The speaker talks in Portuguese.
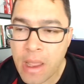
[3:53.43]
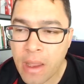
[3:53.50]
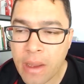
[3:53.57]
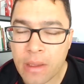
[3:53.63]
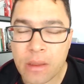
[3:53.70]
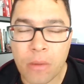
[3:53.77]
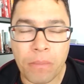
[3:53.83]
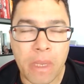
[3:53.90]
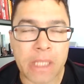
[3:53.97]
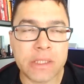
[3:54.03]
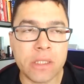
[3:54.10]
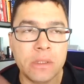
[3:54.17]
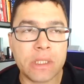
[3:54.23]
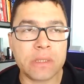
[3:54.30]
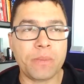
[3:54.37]
Então,
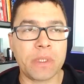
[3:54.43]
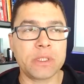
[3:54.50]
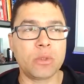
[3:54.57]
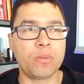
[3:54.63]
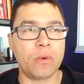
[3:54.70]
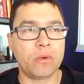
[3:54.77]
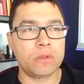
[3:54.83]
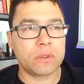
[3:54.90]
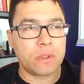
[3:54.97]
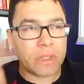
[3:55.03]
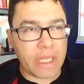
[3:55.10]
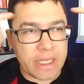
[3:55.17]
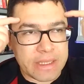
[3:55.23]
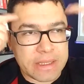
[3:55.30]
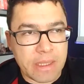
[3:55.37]
partindo desse pressuposto,
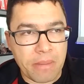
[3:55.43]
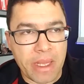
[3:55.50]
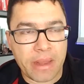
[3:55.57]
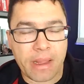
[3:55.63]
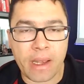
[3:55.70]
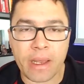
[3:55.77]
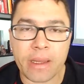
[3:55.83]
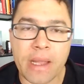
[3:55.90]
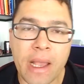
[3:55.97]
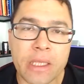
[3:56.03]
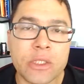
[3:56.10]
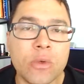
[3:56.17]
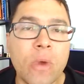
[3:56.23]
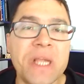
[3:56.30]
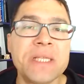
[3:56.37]
tendo essa
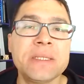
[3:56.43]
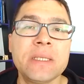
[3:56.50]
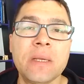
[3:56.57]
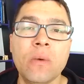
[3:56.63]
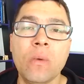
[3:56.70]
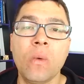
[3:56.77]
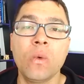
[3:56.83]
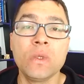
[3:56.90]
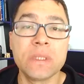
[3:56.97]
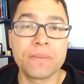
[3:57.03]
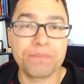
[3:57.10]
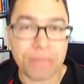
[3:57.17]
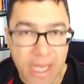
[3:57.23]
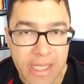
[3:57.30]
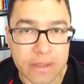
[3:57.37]
mentalidade, quais são os
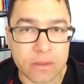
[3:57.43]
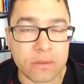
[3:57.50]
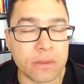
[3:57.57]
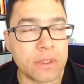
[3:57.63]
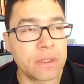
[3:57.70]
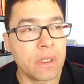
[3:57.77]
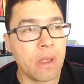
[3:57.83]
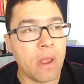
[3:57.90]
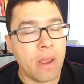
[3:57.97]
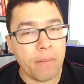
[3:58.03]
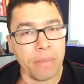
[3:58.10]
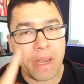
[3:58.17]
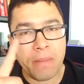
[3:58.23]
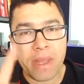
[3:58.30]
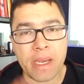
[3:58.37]
passos?
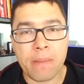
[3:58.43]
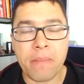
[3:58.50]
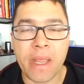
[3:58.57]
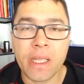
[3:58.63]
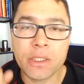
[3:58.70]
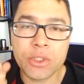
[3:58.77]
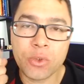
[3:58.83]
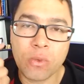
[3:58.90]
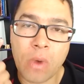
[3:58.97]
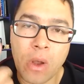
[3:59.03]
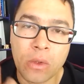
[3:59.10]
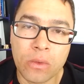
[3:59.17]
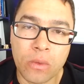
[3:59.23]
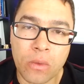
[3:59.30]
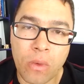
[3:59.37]
Primeiramente, o
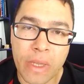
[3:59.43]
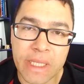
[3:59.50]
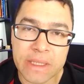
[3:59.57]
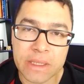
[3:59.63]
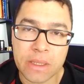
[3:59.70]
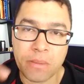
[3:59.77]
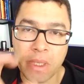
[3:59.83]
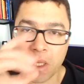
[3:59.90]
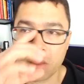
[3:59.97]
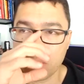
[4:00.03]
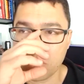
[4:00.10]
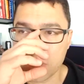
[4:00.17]
autoconhecimento,